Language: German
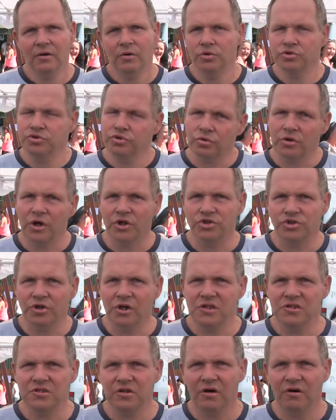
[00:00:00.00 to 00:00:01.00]
und sind auch ganz
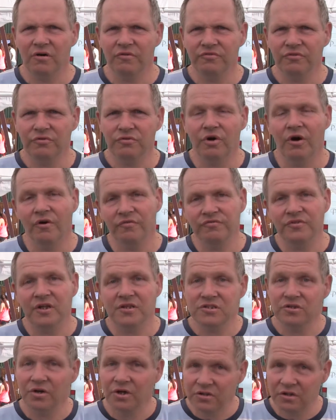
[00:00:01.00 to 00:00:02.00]
stolz drauf und hoffen,
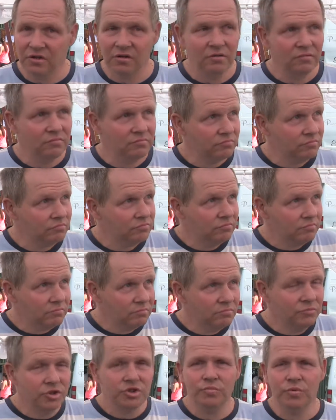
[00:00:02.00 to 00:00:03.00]
dass es heute
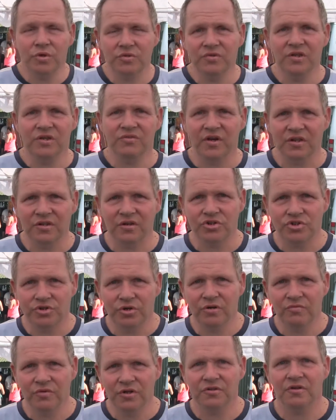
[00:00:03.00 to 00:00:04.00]
nicht bloß wie das Wetter
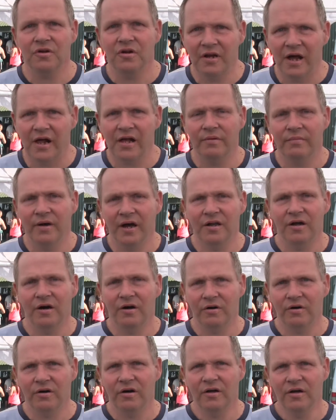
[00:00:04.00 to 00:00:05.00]
schön wird, sondern allgemein
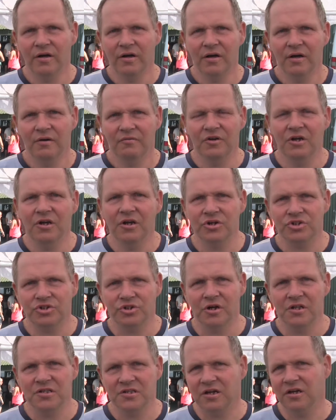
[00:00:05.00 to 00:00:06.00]
auch viele
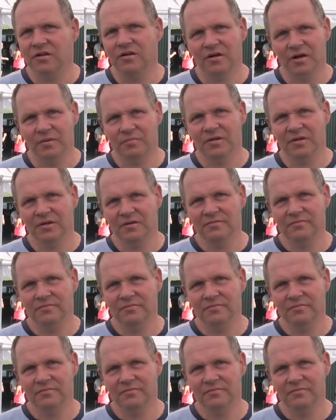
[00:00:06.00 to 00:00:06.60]
stolze Kinder gibt.